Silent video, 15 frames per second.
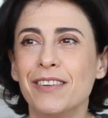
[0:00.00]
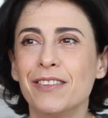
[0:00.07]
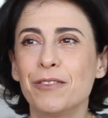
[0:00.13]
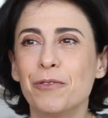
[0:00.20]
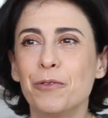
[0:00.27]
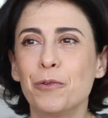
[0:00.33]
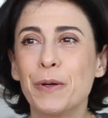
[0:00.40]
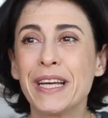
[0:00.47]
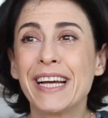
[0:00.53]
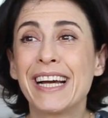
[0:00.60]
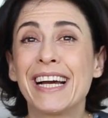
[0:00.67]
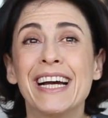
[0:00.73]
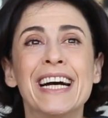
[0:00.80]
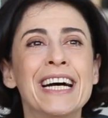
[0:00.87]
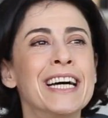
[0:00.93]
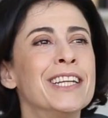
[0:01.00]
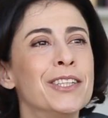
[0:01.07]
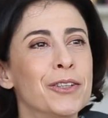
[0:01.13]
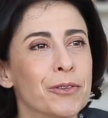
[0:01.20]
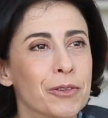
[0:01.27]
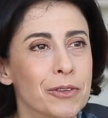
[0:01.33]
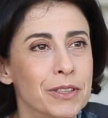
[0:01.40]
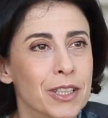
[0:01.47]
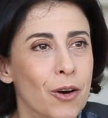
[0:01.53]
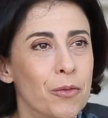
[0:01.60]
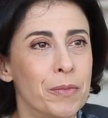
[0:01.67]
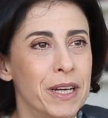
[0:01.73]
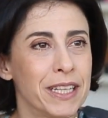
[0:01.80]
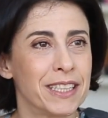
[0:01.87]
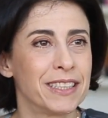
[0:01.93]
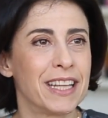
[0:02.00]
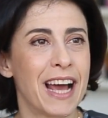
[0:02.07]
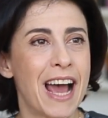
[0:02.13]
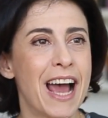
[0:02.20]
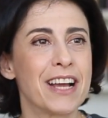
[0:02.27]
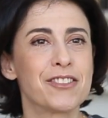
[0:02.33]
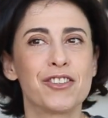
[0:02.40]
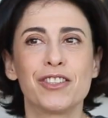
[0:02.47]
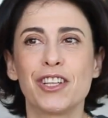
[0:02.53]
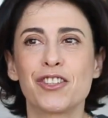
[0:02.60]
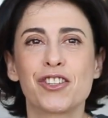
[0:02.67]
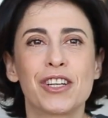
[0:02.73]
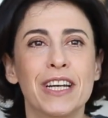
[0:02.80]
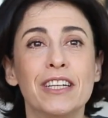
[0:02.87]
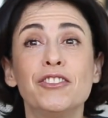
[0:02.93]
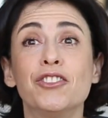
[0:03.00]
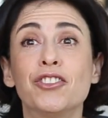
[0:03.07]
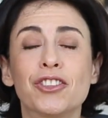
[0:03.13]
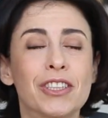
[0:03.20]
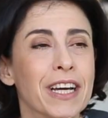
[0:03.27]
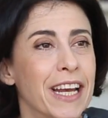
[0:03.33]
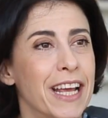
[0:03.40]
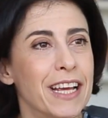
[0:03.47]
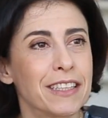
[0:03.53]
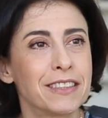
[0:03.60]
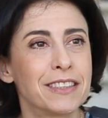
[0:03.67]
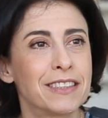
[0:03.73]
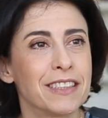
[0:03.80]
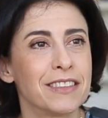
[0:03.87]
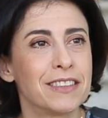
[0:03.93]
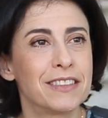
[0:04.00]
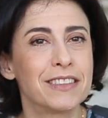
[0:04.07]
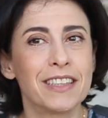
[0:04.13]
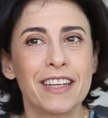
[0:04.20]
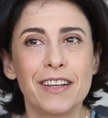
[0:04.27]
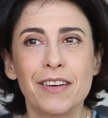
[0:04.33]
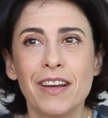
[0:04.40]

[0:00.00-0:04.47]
o engano da humanidade, das grandes crenças.